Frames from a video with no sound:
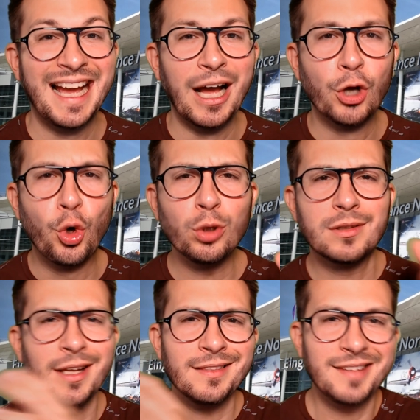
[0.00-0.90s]

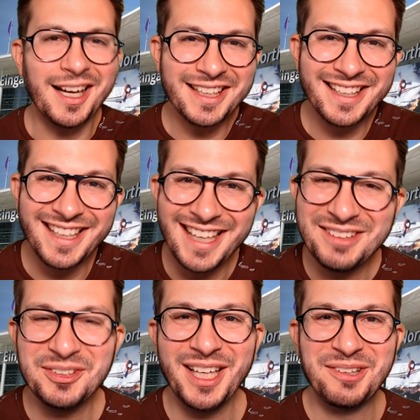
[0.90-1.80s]
Guten Tag à
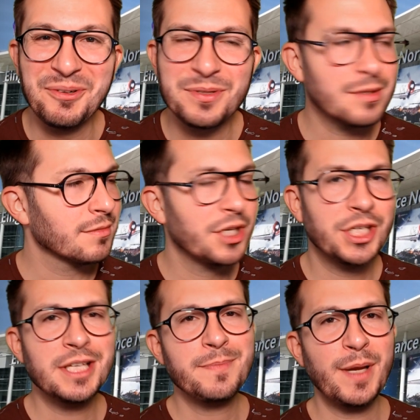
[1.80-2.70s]
toutes et à tous,
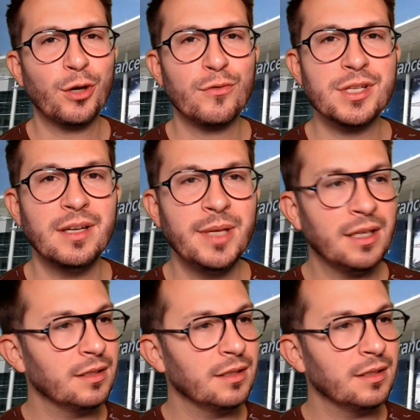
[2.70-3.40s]
j'espère que vous allez bien.